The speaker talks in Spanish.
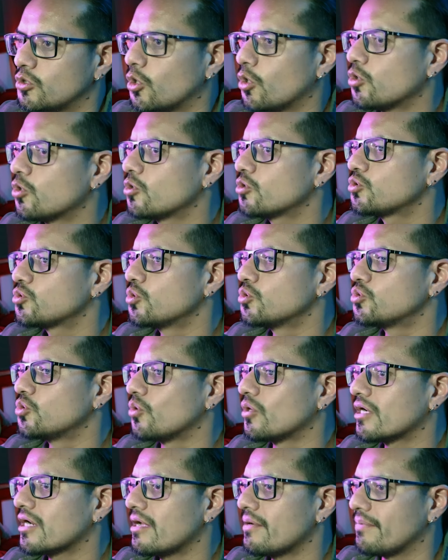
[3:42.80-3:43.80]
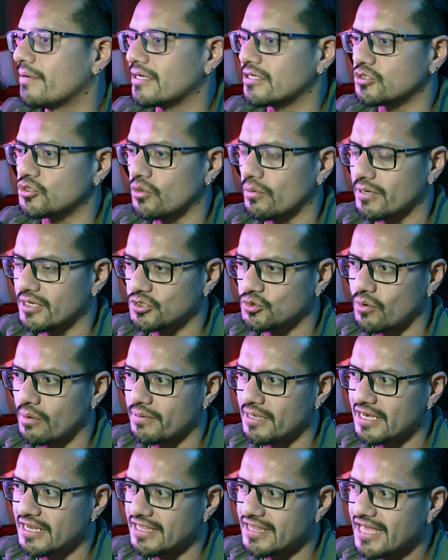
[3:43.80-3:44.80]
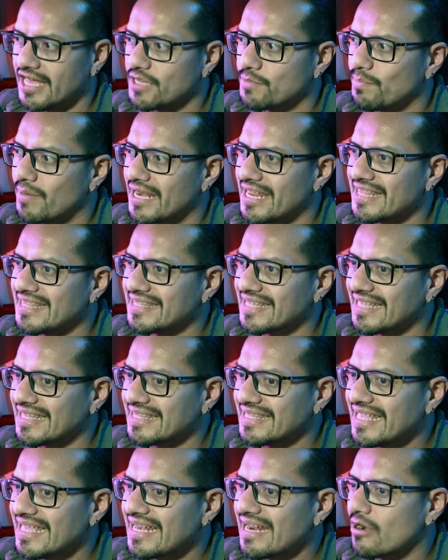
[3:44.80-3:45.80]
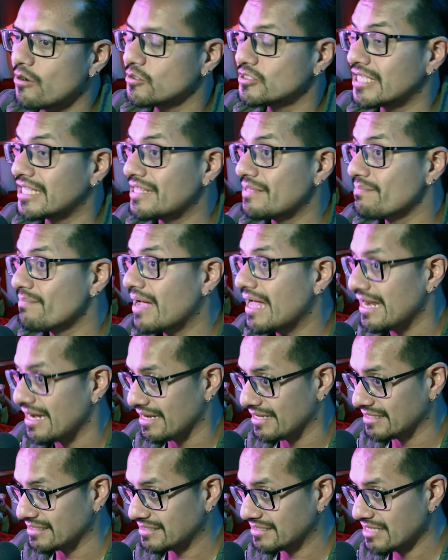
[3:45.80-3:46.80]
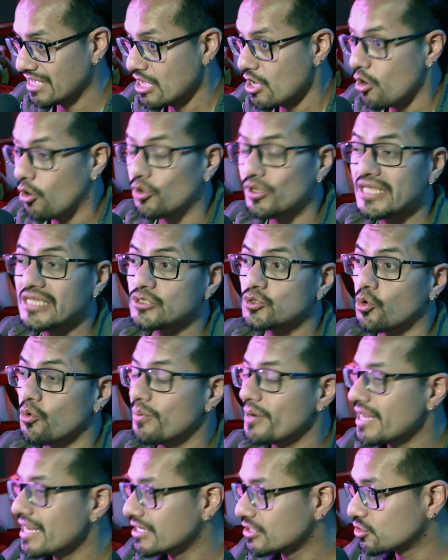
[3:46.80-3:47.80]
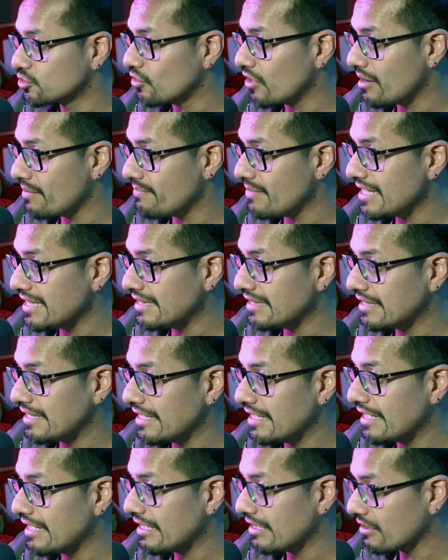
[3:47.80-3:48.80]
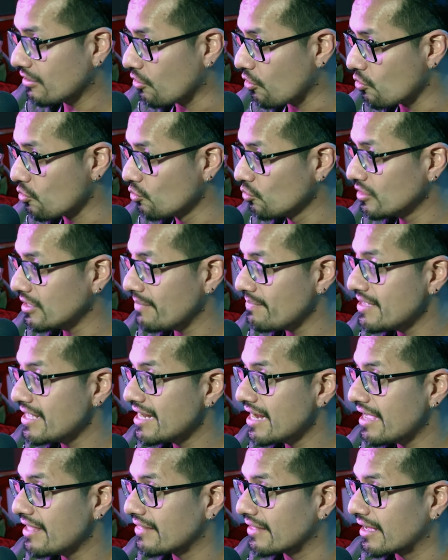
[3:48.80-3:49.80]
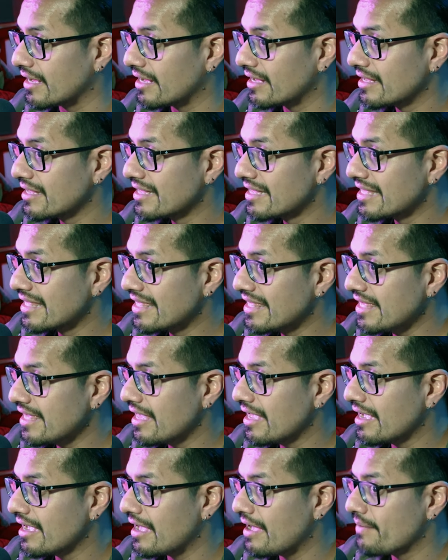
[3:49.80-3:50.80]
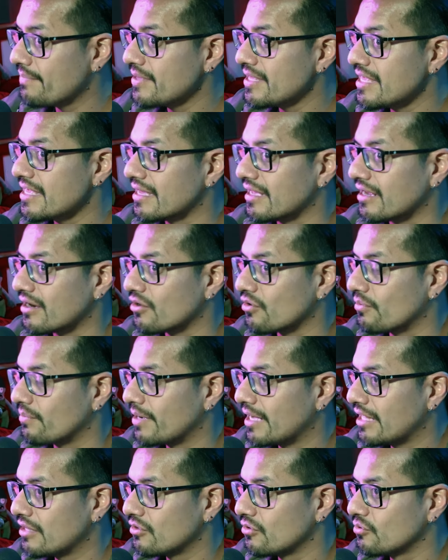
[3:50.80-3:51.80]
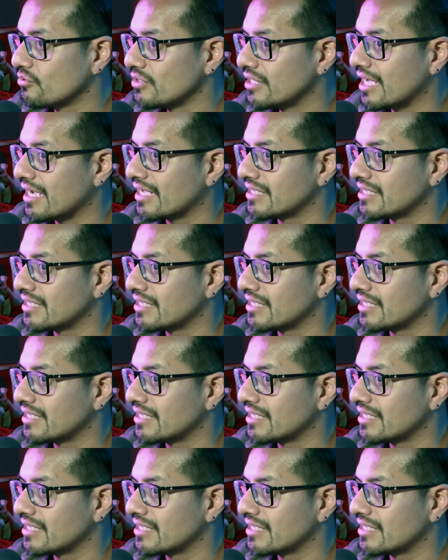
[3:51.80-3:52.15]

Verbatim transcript: Todos susurraban sobre su habilidad para entender a los animales o descubrir solamente con una mirada quién había robado una